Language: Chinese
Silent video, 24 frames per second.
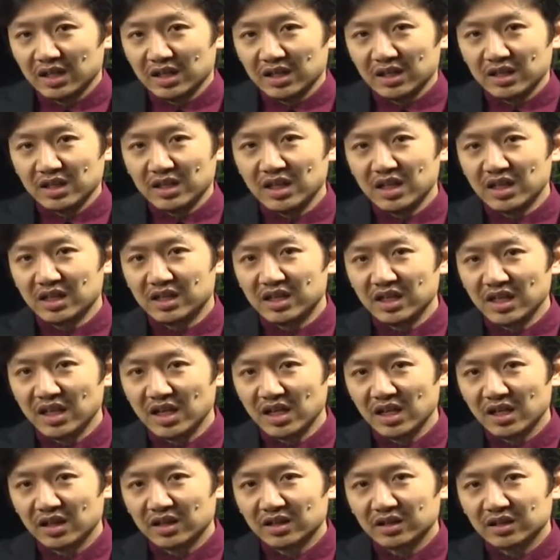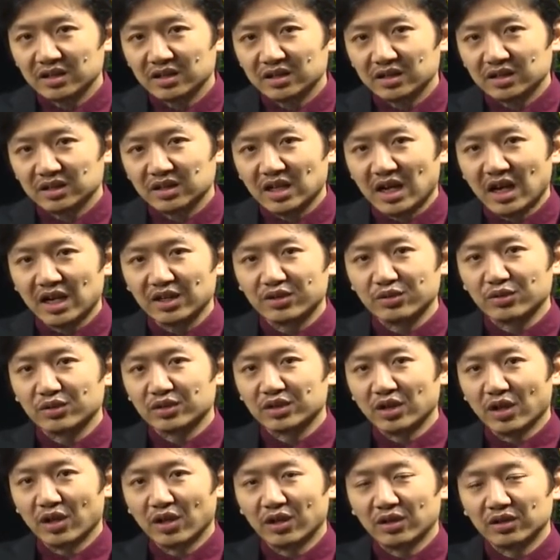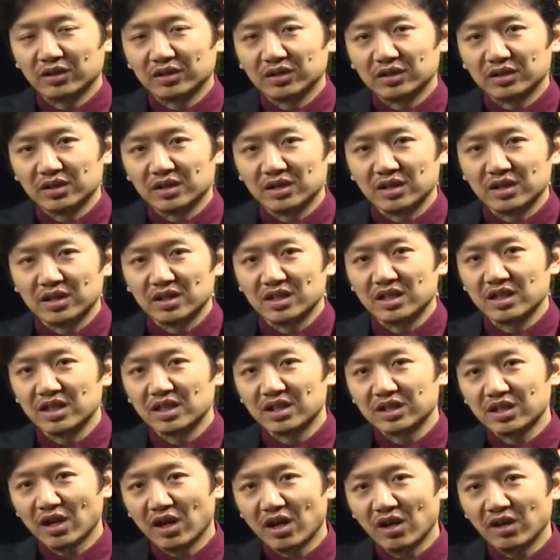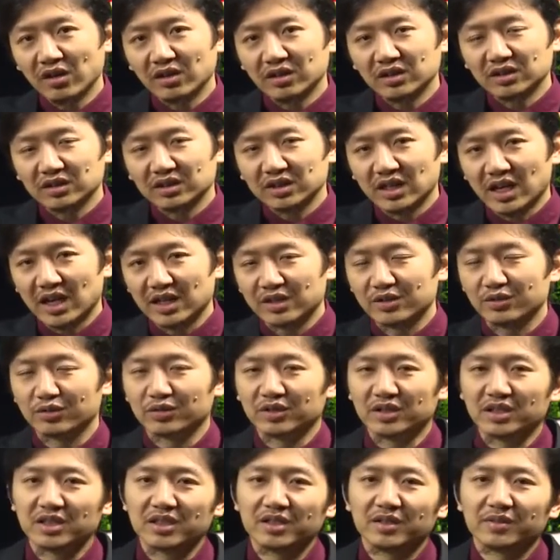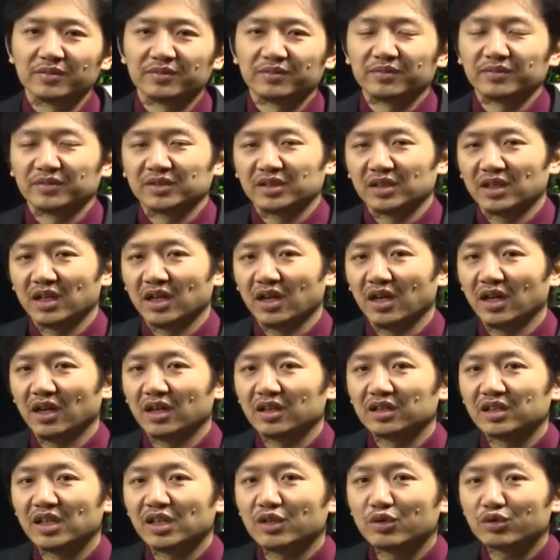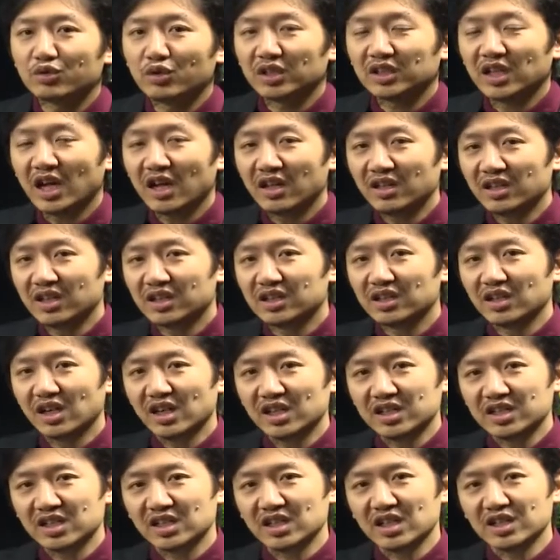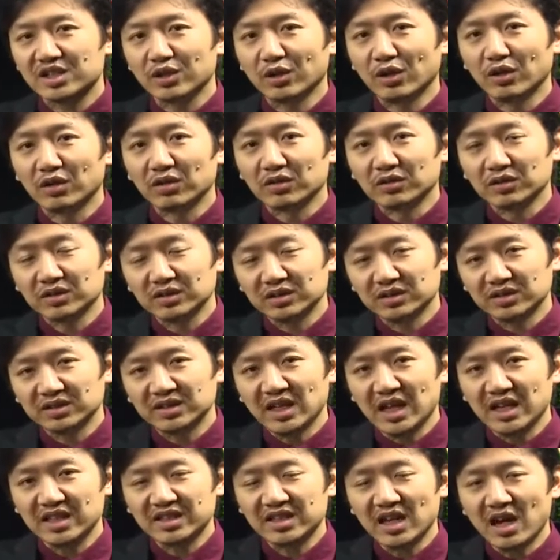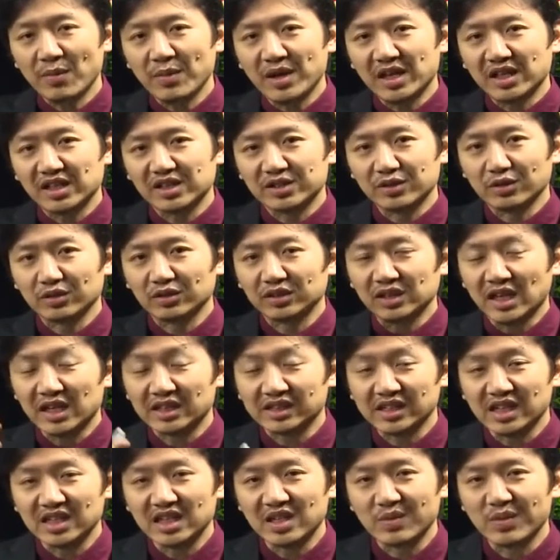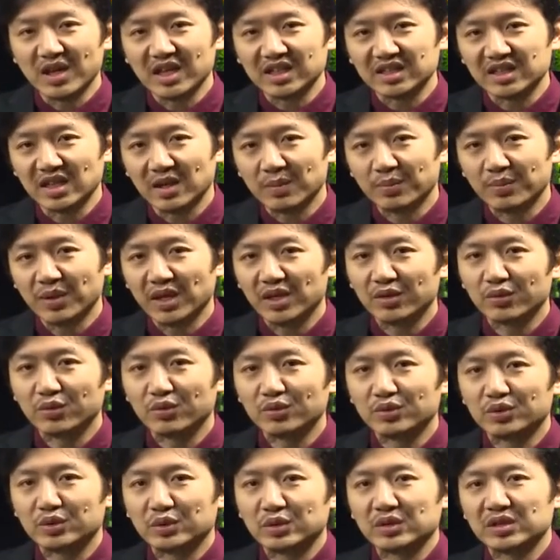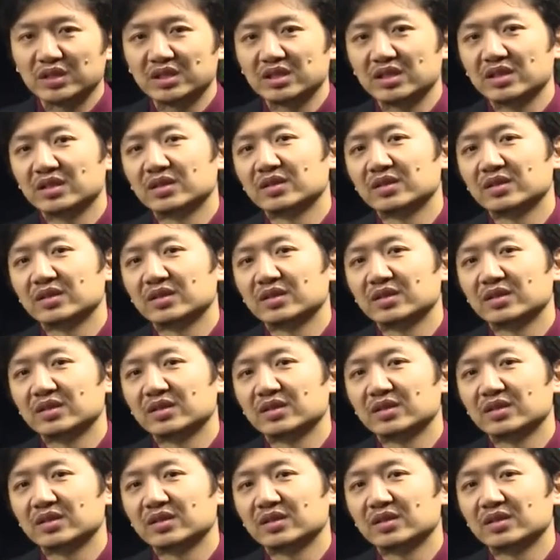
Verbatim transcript: 你低他就高，你高他就低，啊，也就是说，当你得势的时候，在上面的时候，他在你面前卑躬屈膝，